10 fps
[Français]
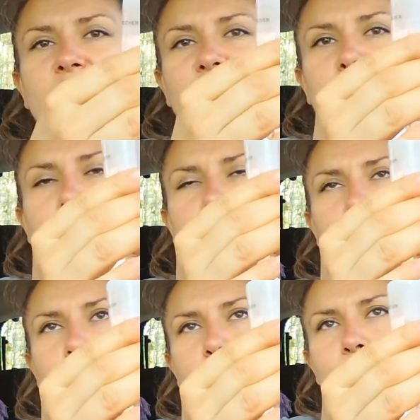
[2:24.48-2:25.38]
avec
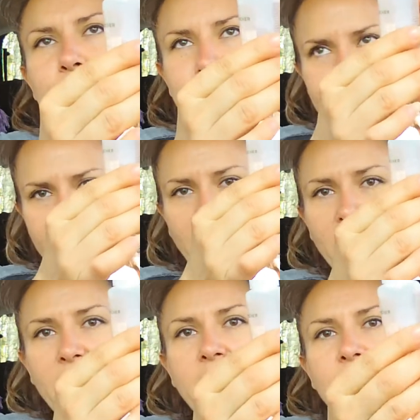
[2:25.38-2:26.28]
de,
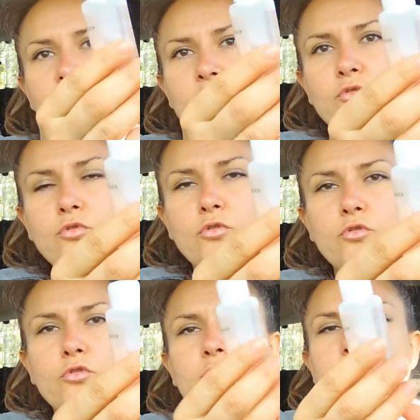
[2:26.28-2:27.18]
de
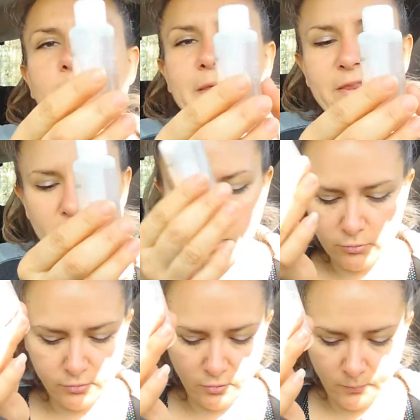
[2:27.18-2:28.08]
l'eau
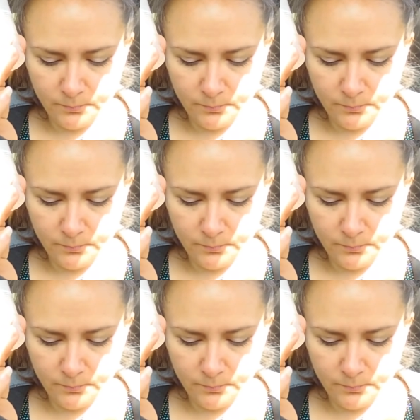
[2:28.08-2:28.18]
démaquillante.